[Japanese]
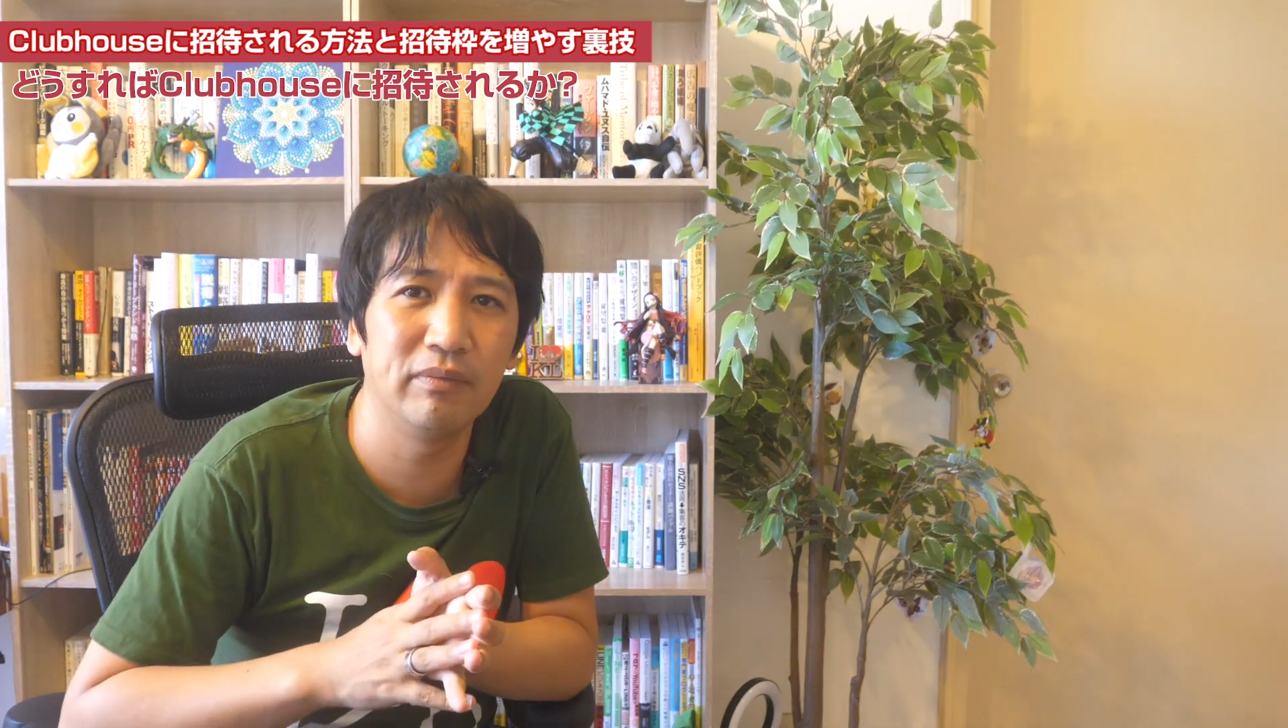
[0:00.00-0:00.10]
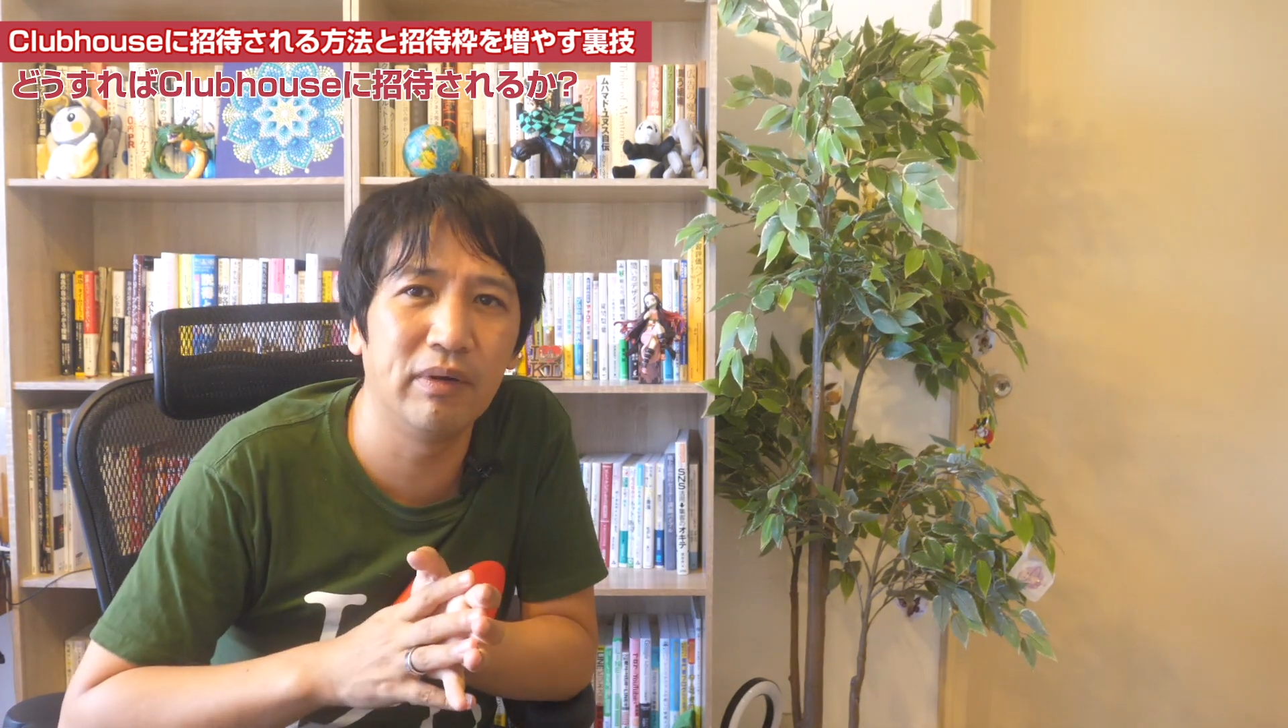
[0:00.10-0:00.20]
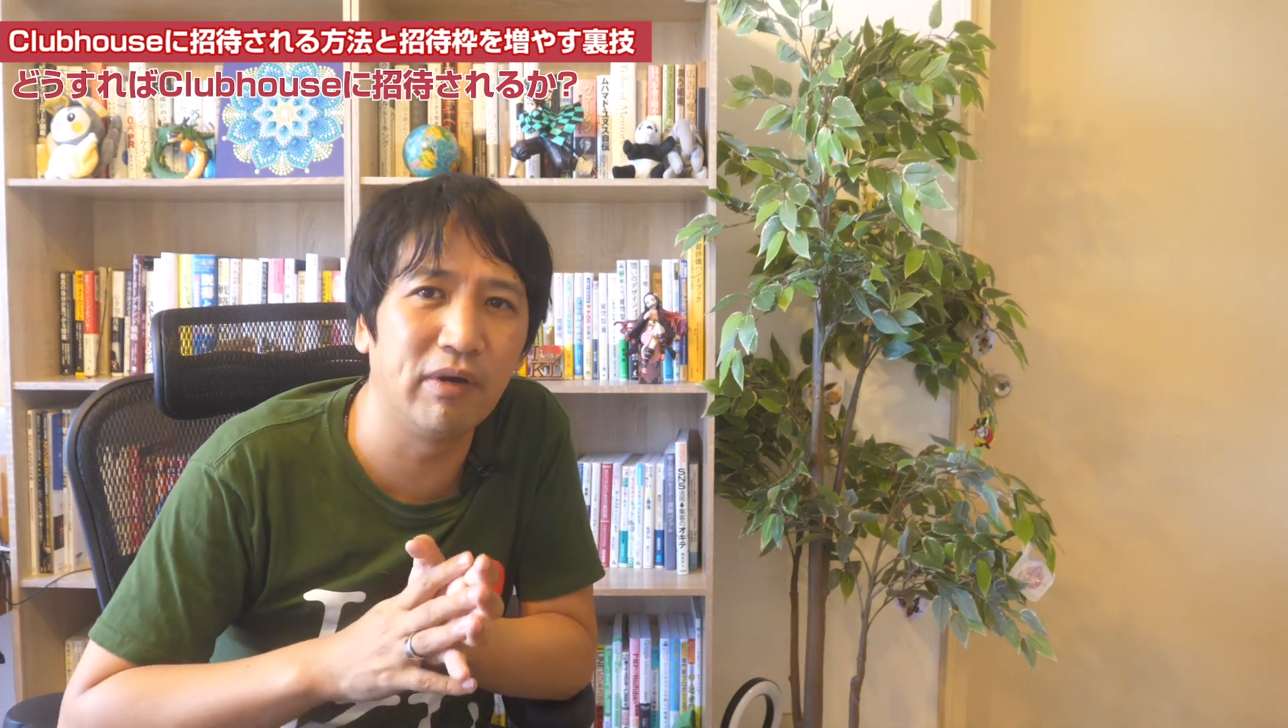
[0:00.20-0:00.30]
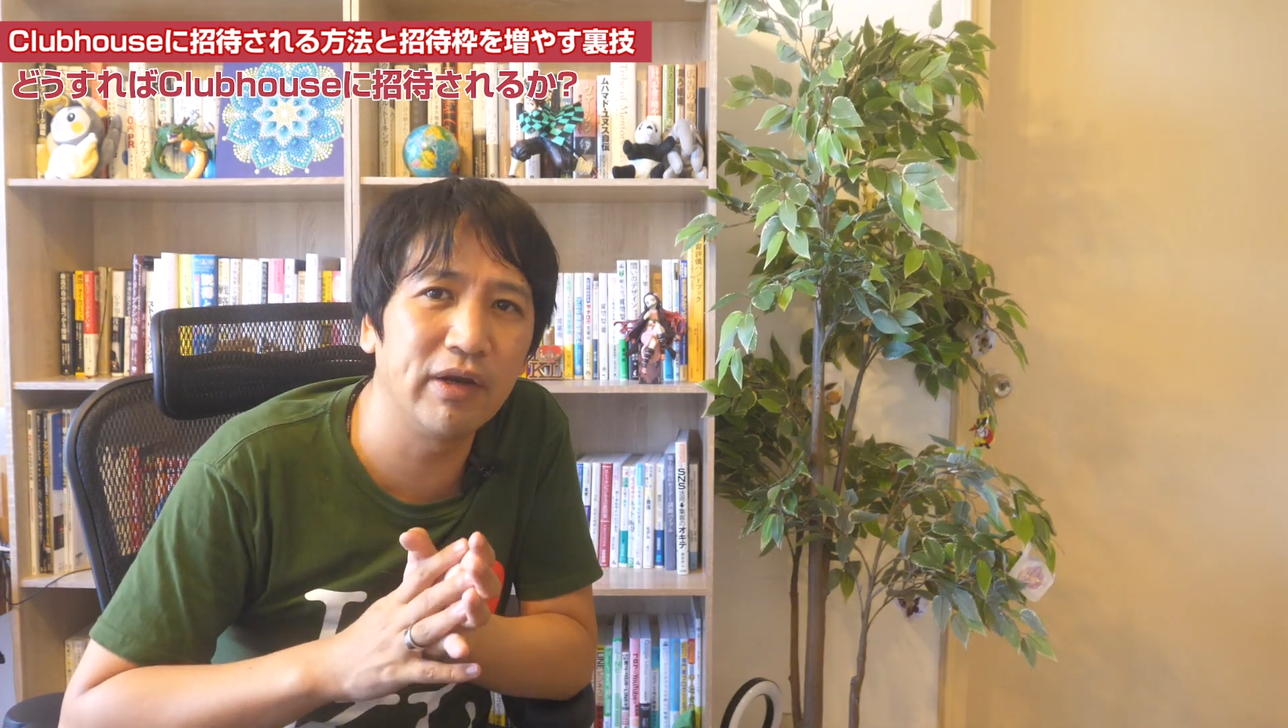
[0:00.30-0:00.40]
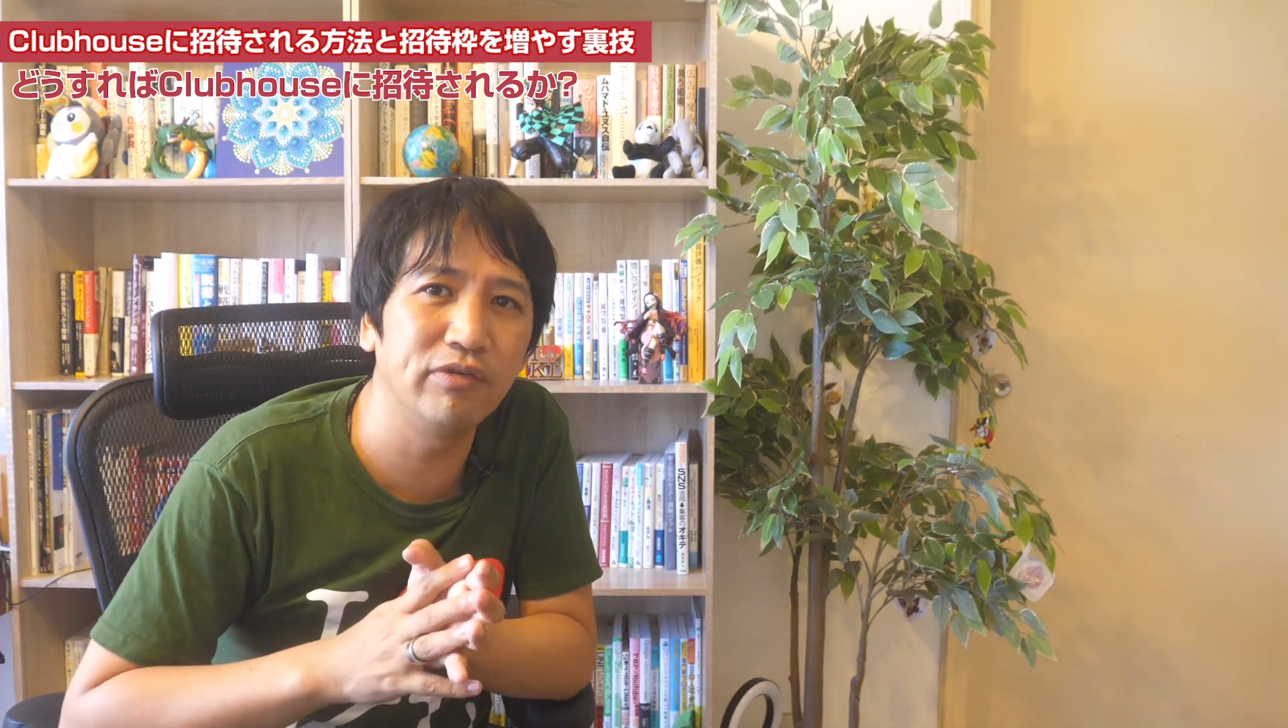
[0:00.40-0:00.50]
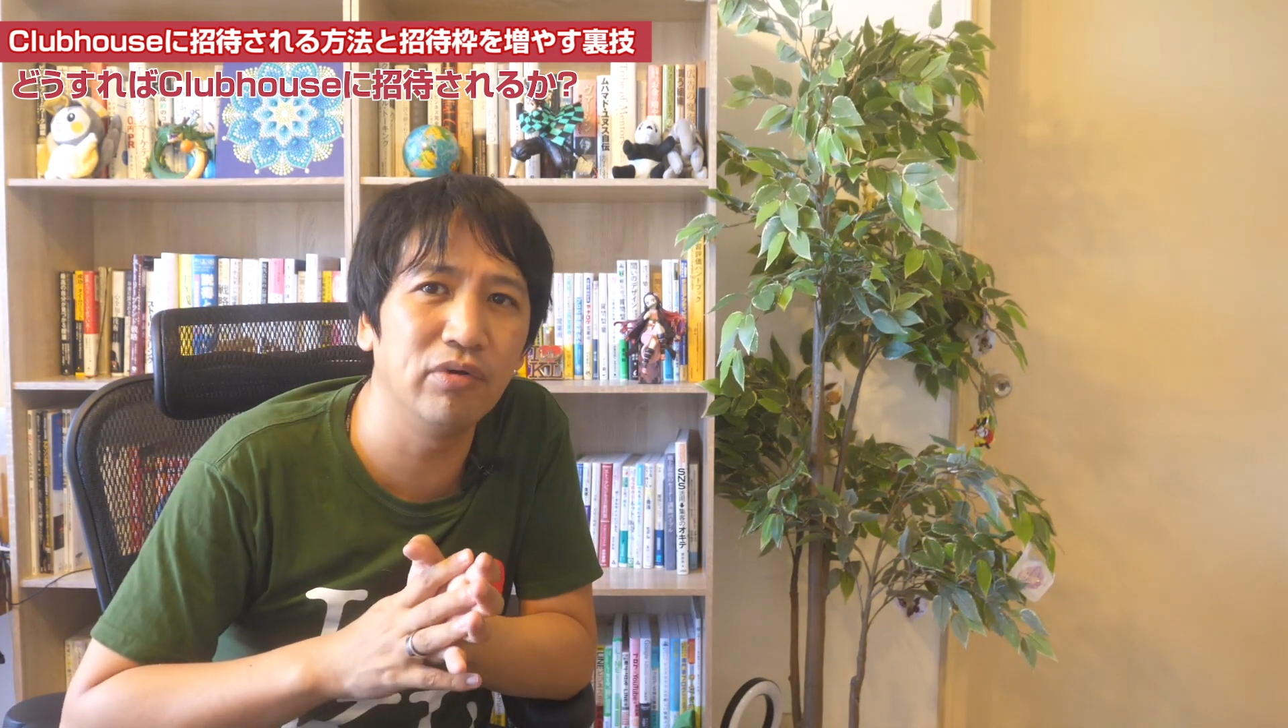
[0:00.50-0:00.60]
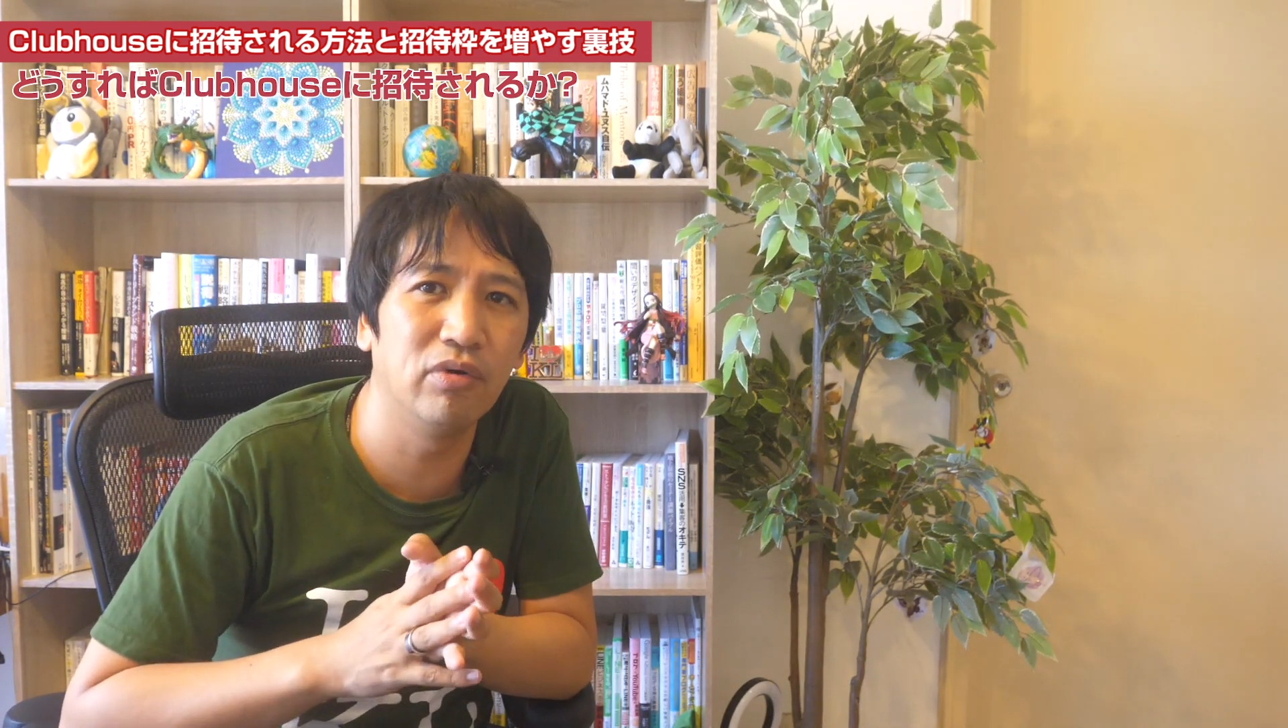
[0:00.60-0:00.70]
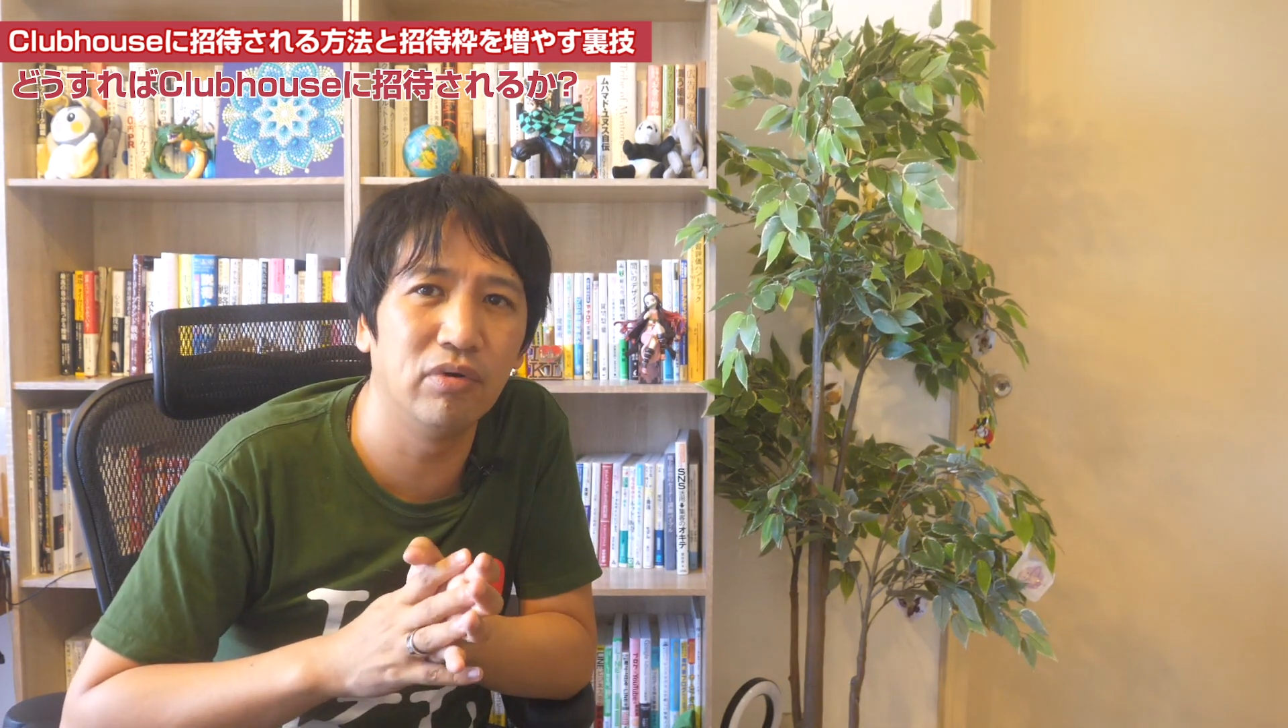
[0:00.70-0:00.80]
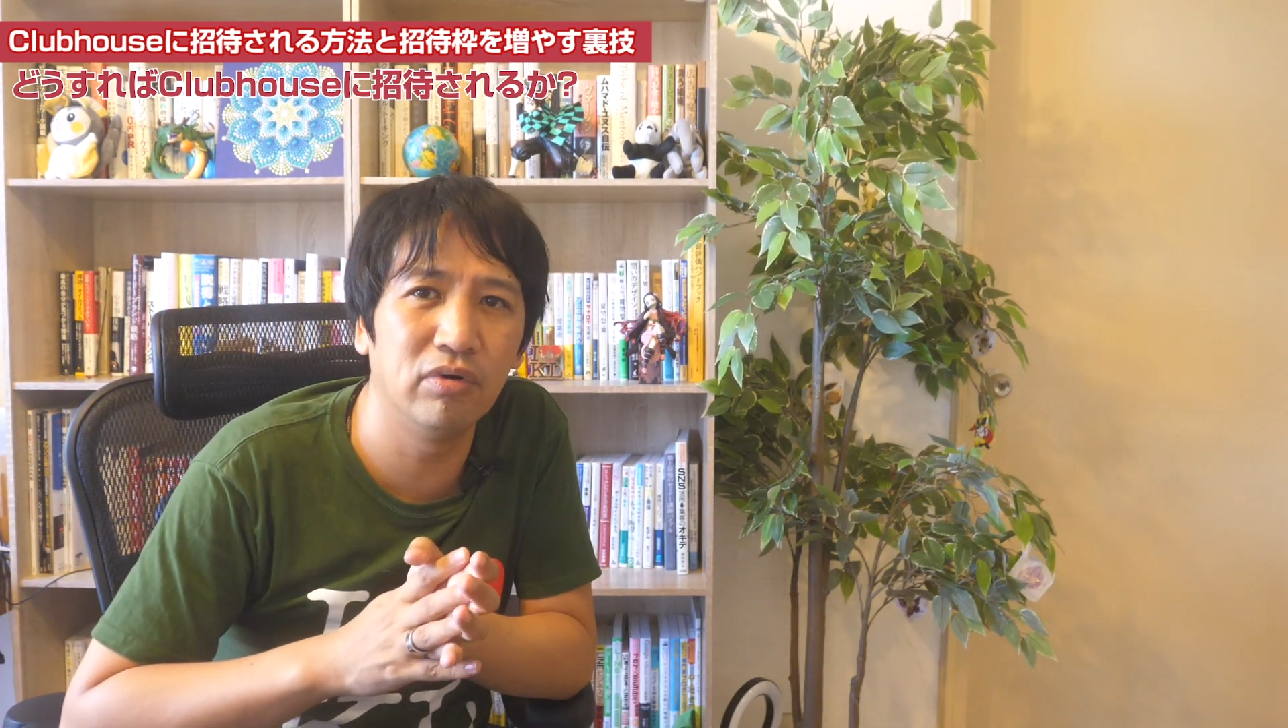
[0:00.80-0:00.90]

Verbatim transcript: まあ、分かりやすい方